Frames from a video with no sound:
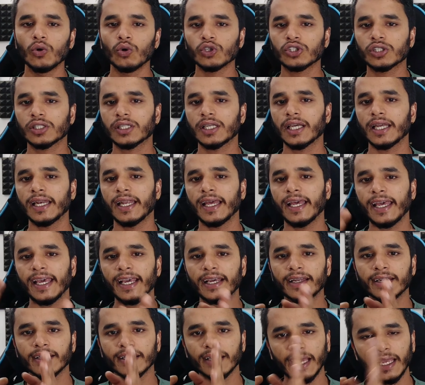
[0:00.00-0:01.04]
उसके लिए
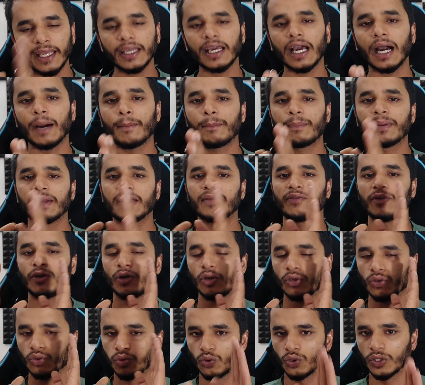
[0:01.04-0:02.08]
एक नई अपनी
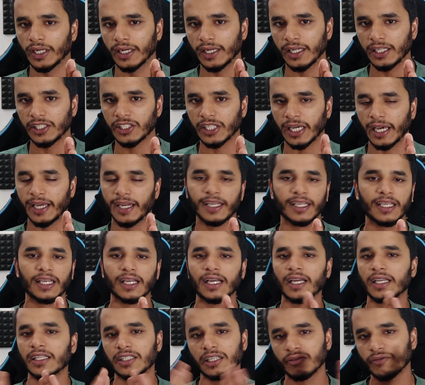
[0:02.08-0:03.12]
वीडियो शूट करनी चेहरे की
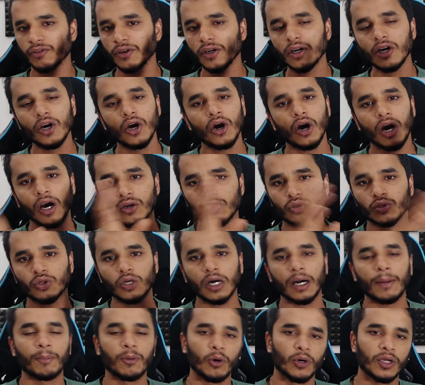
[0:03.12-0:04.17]
सिर्फ और
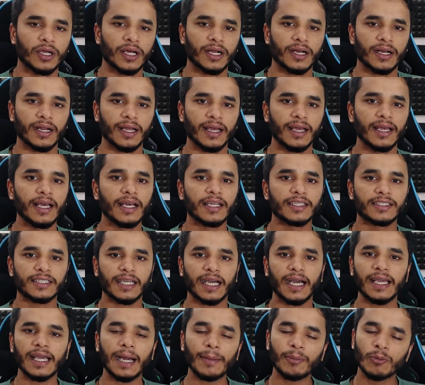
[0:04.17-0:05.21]
उसको अपलोड करना है
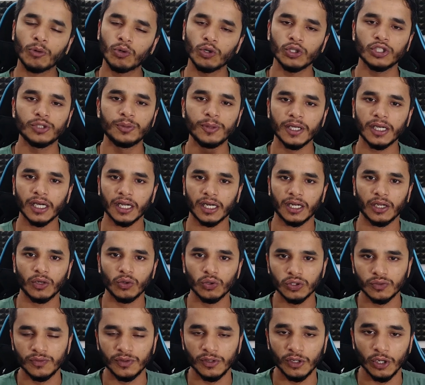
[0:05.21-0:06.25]
चाहे आप कुछ भी कर रहे
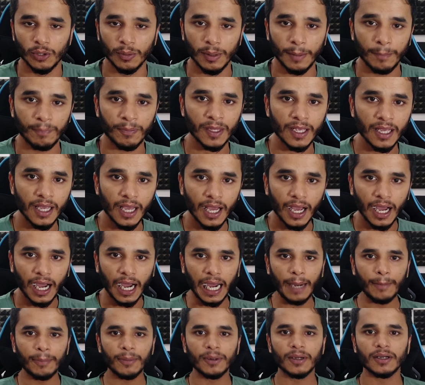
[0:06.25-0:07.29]
हो उस वीडियो में
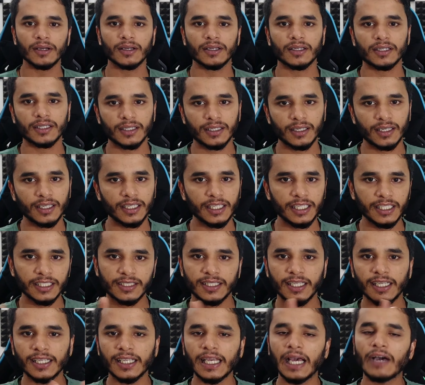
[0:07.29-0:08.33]
अब
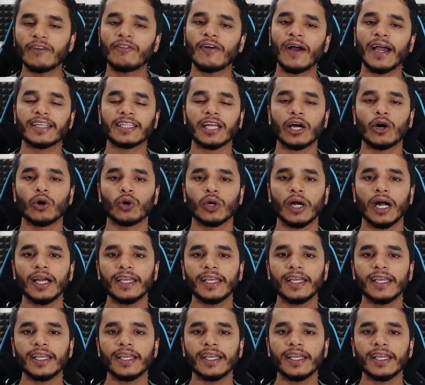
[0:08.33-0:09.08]
इससे क्या फायदा होगा